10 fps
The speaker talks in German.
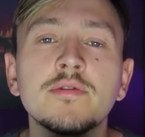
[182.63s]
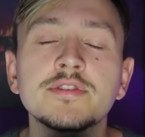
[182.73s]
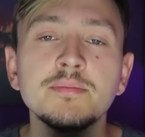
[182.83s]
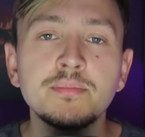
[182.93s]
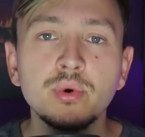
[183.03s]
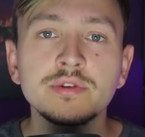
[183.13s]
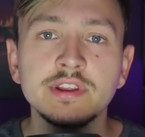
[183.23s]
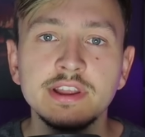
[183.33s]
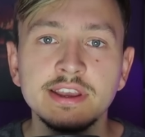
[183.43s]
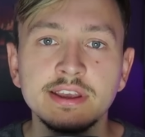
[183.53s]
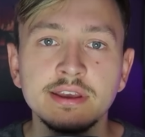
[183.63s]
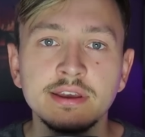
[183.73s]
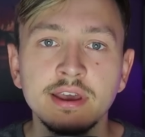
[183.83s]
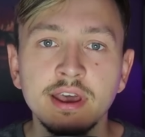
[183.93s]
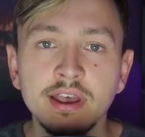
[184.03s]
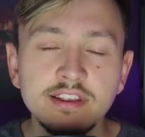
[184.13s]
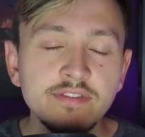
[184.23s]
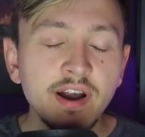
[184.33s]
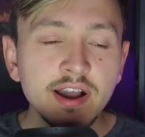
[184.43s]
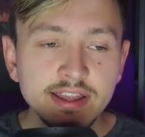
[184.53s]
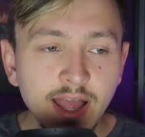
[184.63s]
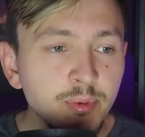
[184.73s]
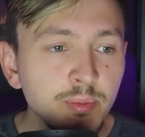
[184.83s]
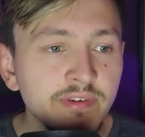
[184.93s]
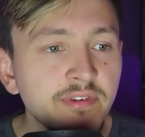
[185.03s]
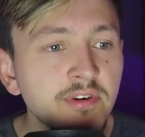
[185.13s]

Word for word: auf dem Boden liegen. Sie war knapp über